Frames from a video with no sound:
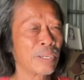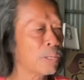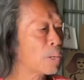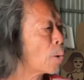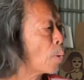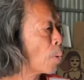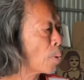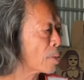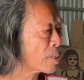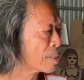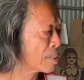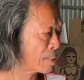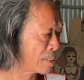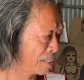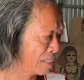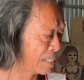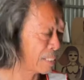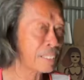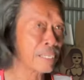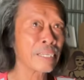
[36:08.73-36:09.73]
hồ đi
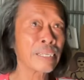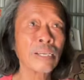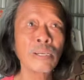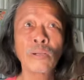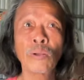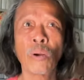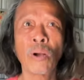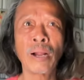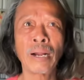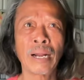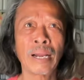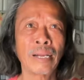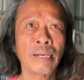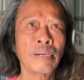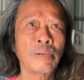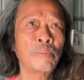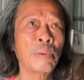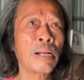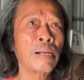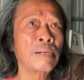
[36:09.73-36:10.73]
tự nhiên nhỏ lại
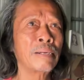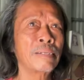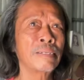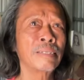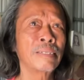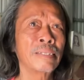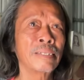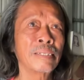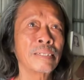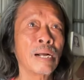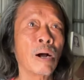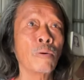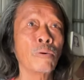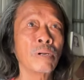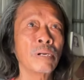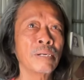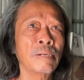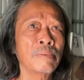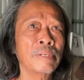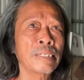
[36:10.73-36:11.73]
nó bán ủi
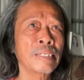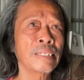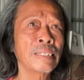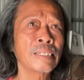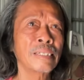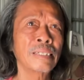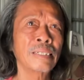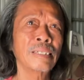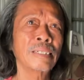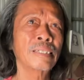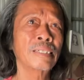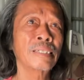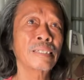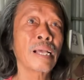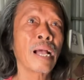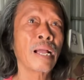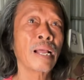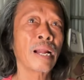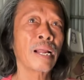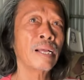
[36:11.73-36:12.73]
nó bắn ờ, ờ, ờ,
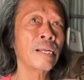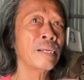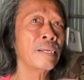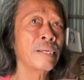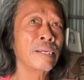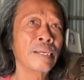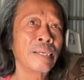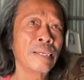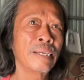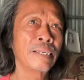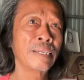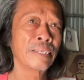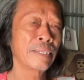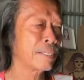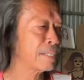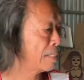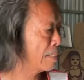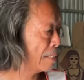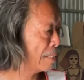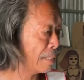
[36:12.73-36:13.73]
xài đó dạ
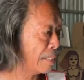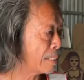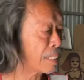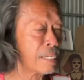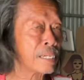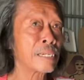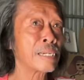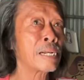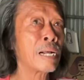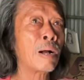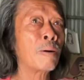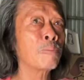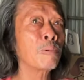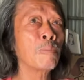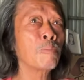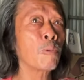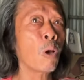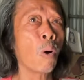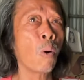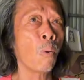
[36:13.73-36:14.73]
không
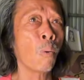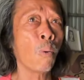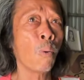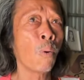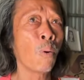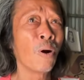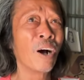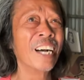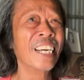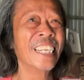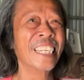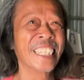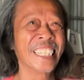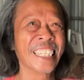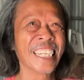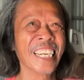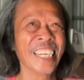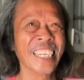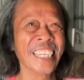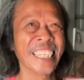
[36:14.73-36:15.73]
dám vô không dám vô
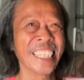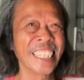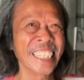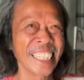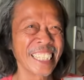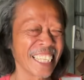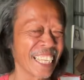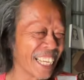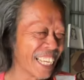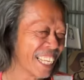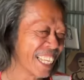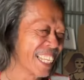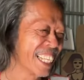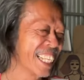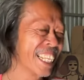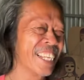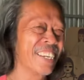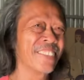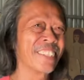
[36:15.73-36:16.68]
sao